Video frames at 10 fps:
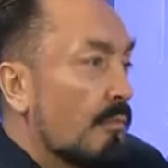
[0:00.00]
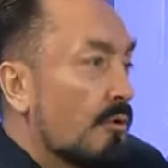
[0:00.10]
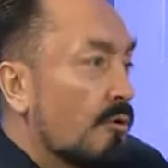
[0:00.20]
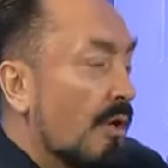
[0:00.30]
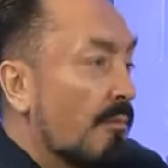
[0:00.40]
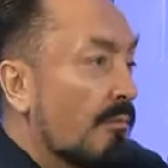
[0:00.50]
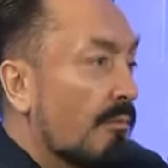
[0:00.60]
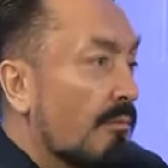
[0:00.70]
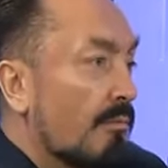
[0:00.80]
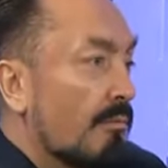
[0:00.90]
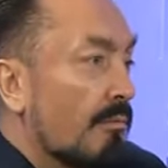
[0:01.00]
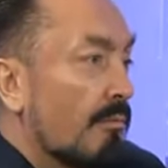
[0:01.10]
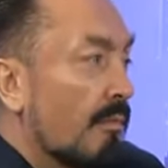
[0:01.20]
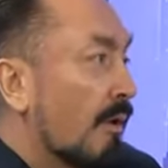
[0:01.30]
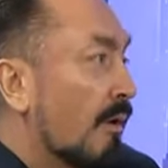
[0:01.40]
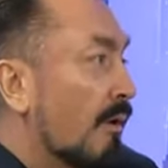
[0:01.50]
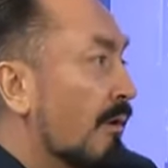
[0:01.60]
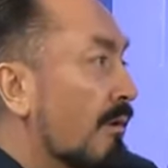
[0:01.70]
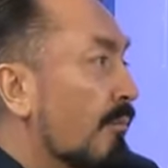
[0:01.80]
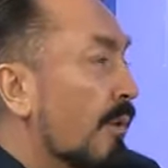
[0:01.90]
Şam
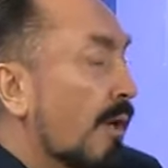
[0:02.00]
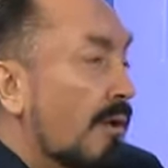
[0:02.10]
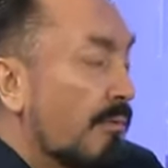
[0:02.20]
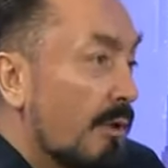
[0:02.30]
bayram